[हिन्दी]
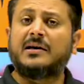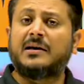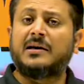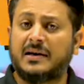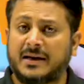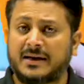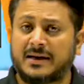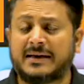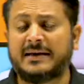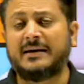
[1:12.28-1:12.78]

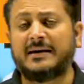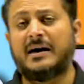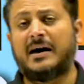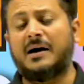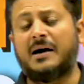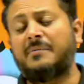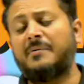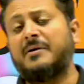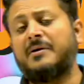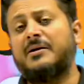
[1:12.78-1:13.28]
लेकिन
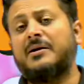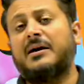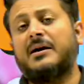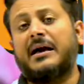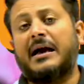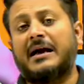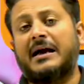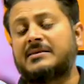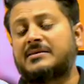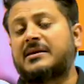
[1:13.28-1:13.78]
अब
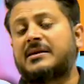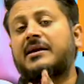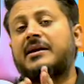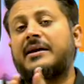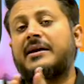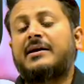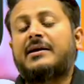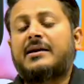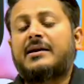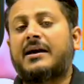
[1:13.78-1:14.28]
ऐसा
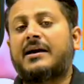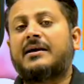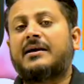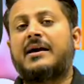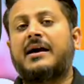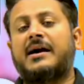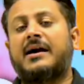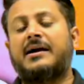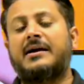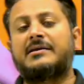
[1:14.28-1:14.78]
नहीं रह
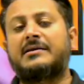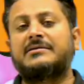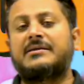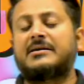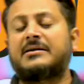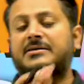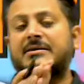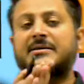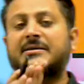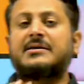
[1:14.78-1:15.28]
गया है
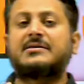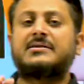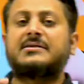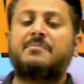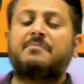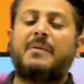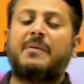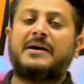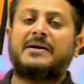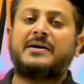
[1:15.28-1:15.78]
जैसे जैसे
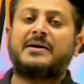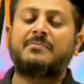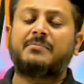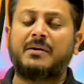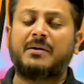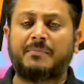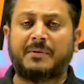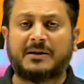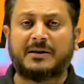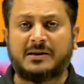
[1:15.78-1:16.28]
पैटर्न
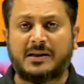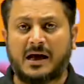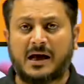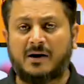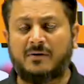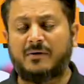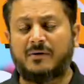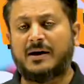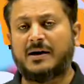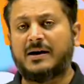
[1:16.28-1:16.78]
में
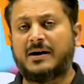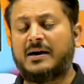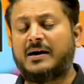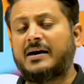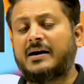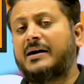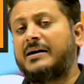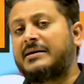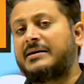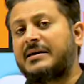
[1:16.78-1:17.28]
बदलाव आ रहा
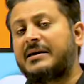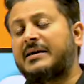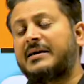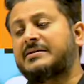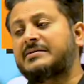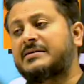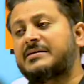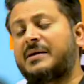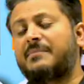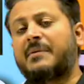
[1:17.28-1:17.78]
है ये
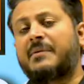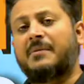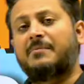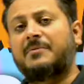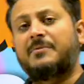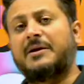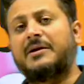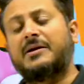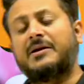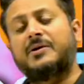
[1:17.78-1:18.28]
एग्जाम
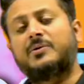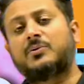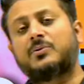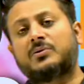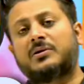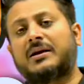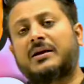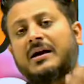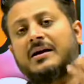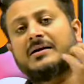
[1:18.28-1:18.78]
आपके लिए
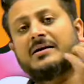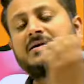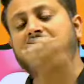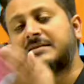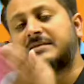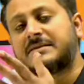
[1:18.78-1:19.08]
उतना ही